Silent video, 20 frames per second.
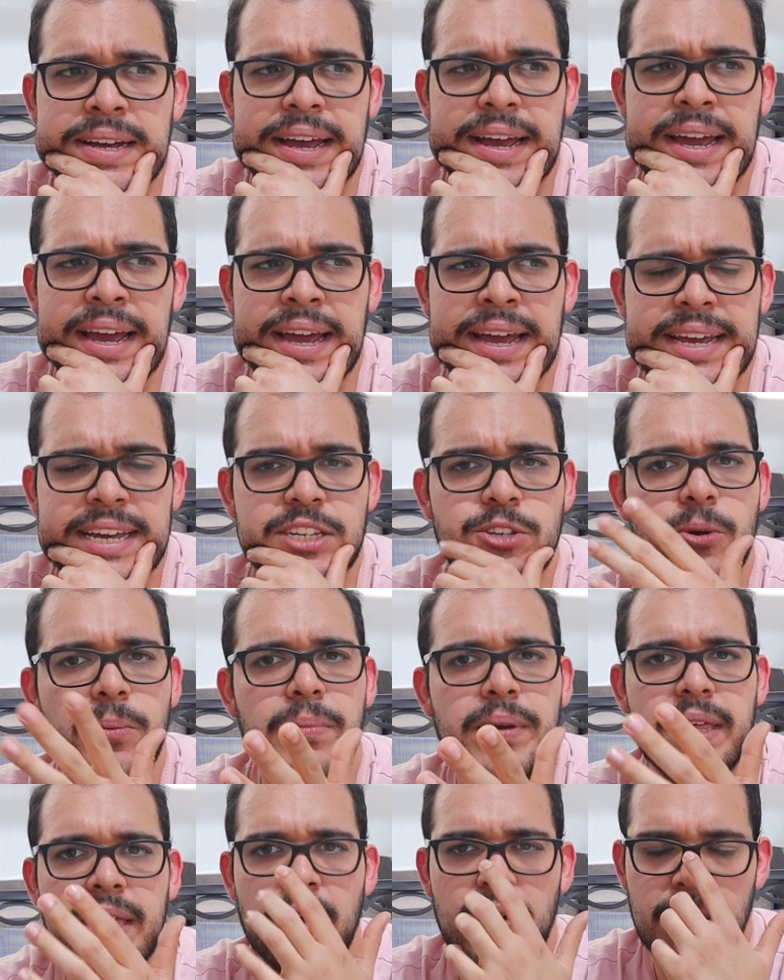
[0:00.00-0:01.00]
Eh, hice un
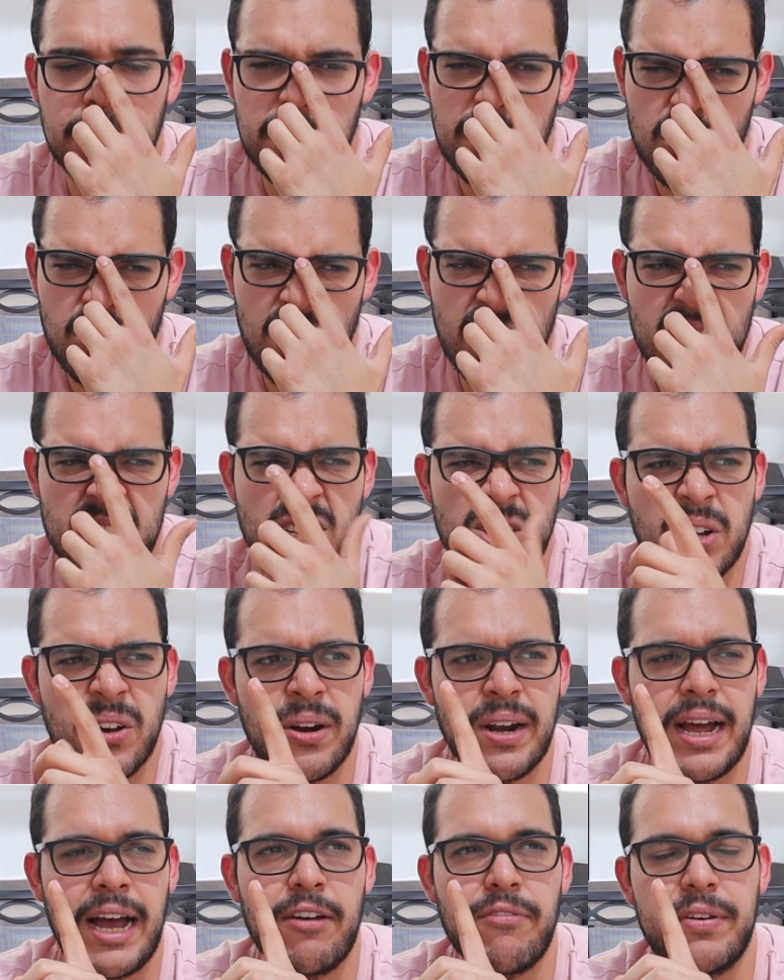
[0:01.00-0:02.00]
video de mi
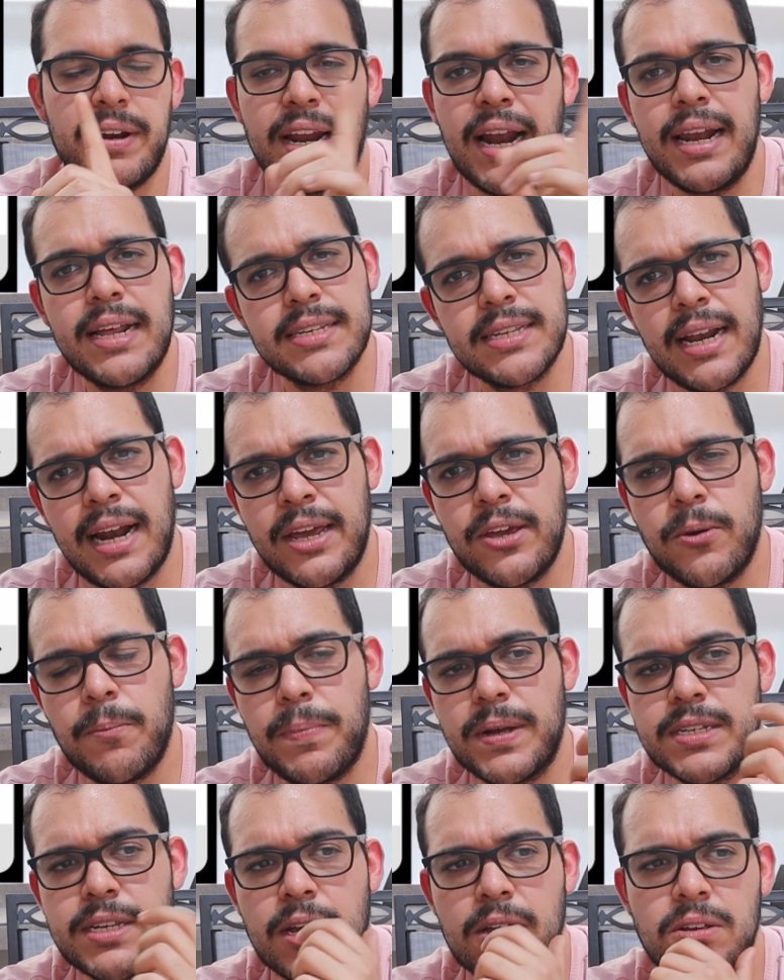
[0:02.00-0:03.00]
colección a finales del año
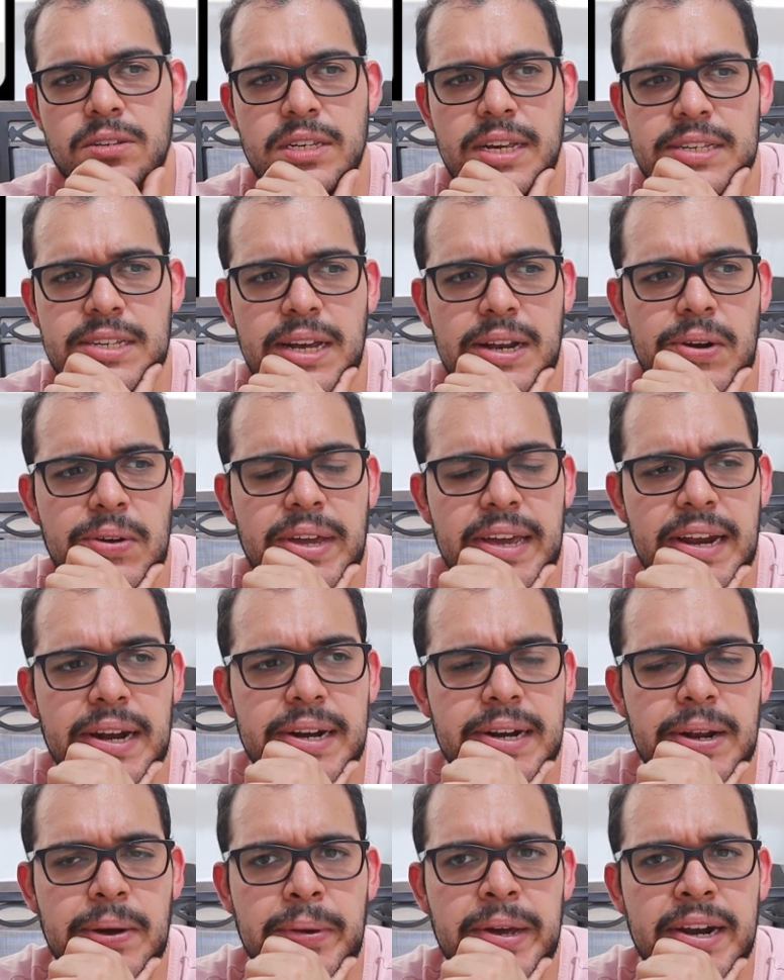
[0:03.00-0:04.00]
pasado, si es que lo
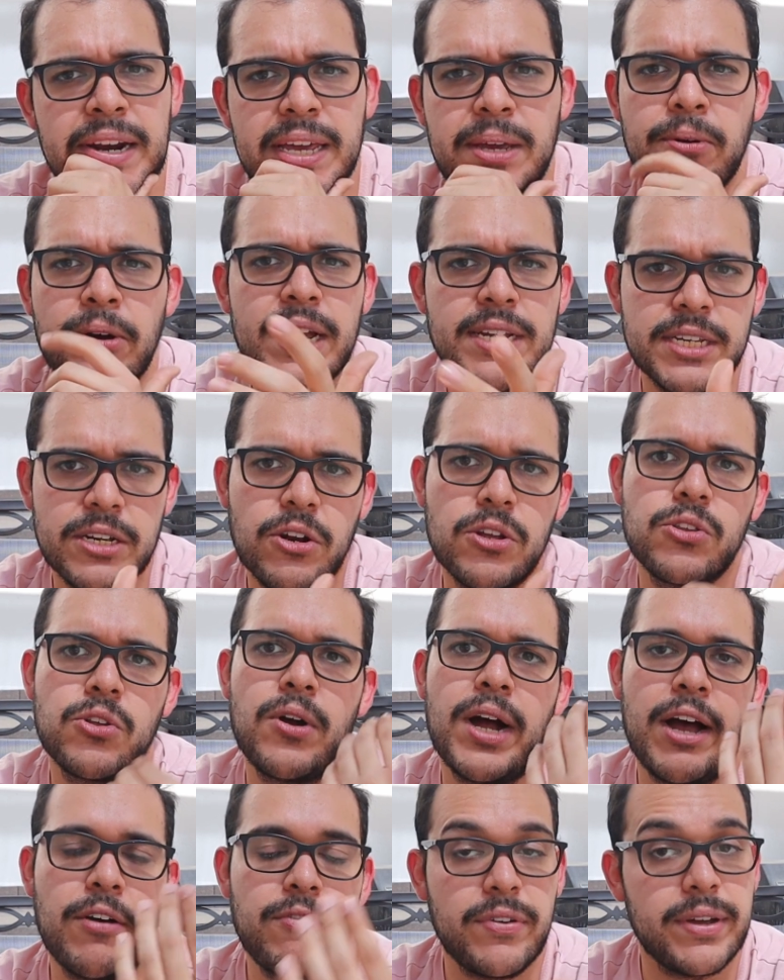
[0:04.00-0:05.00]
quieren ir a ver, y voy a hacer
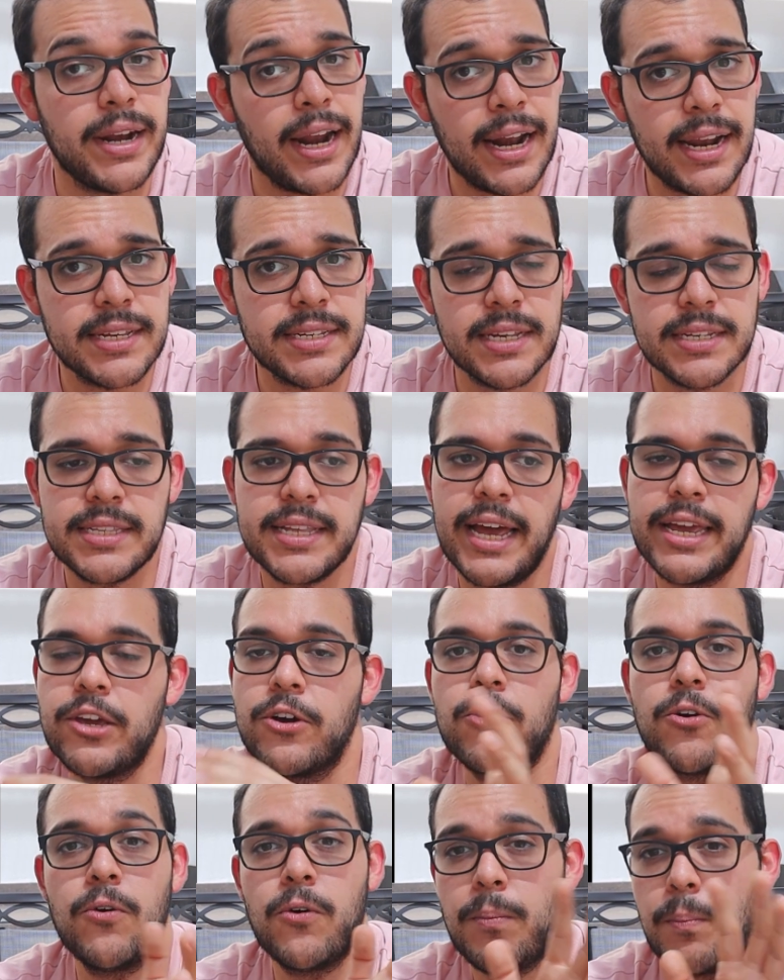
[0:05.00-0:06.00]
otro a finales de este
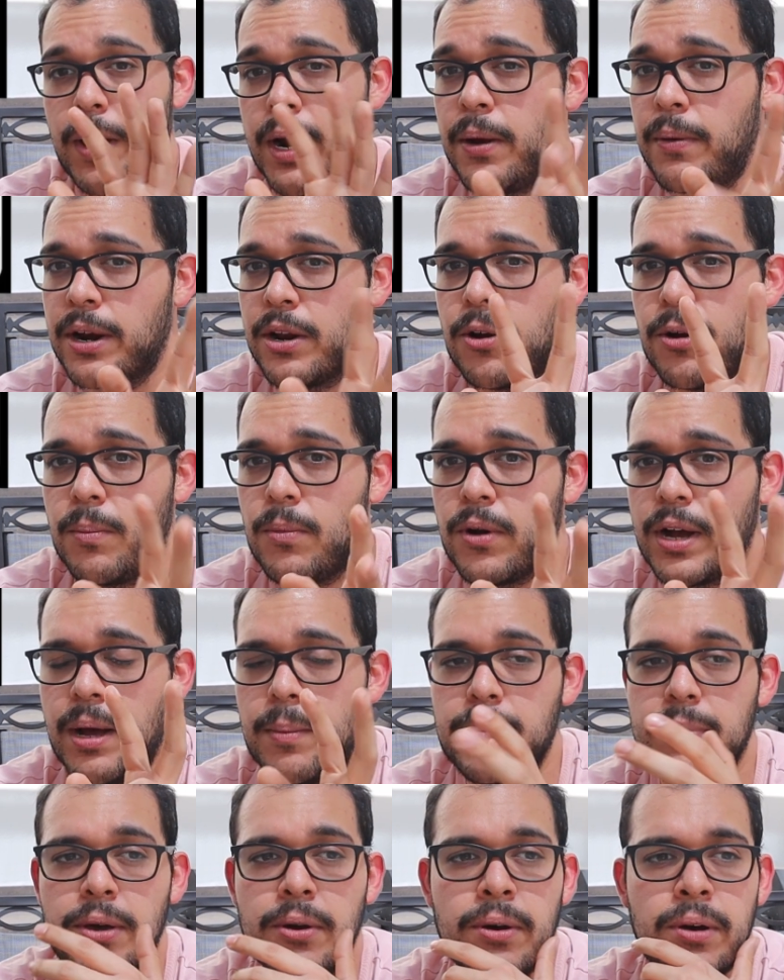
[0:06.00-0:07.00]
año como para ver cómo
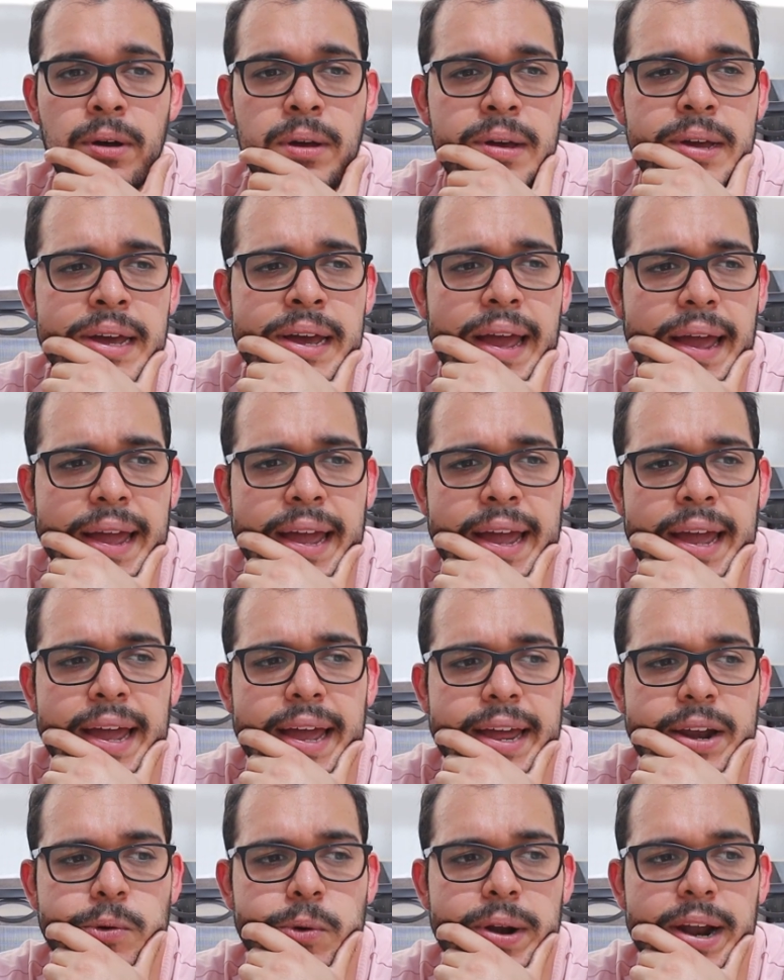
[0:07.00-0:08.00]
cambió eh,
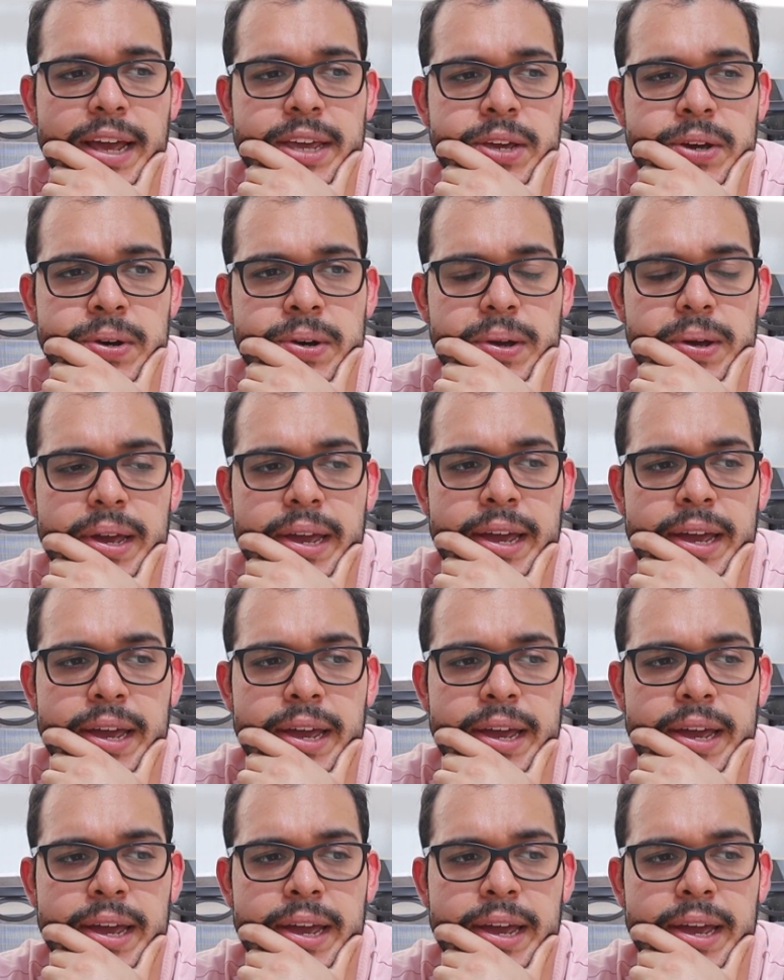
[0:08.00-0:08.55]
en un año.